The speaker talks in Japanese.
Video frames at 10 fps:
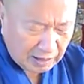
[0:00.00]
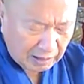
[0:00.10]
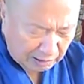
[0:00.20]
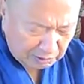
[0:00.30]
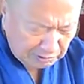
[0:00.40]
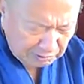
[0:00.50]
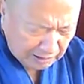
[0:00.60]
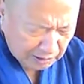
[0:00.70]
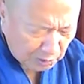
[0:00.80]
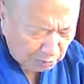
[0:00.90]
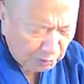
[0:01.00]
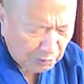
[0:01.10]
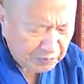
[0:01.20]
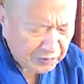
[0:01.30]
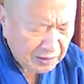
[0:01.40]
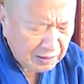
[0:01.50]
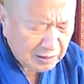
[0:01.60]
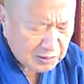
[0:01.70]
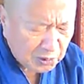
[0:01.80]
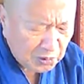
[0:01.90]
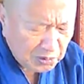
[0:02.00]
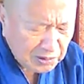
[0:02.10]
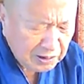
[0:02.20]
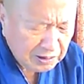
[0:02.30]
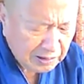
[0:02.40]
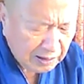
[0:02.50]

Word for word: あるんだけども、そこに、